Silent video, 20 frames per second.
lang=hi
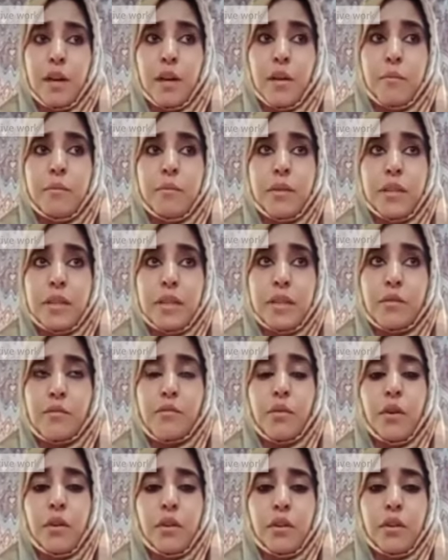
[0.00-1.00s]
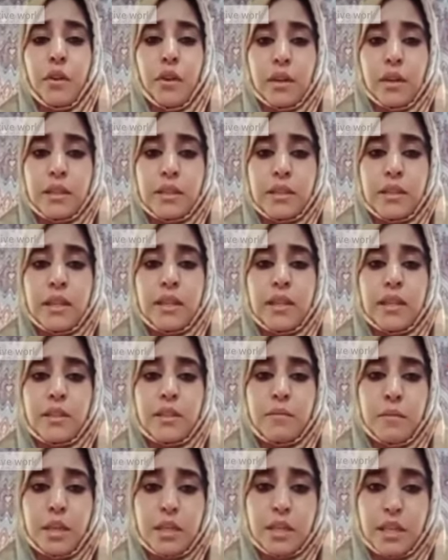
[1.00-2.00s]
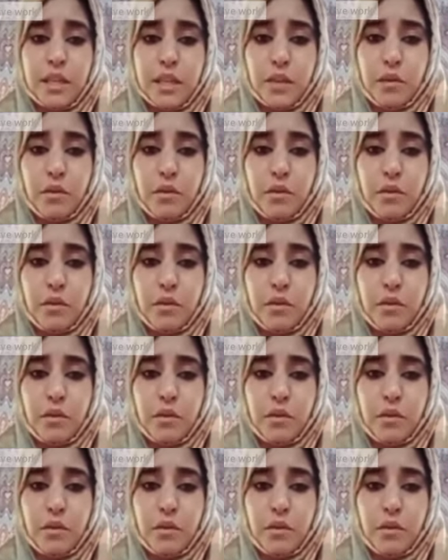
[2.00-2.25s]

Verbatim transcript: प्लीज़ फॉर गॉड सेक इस मसले को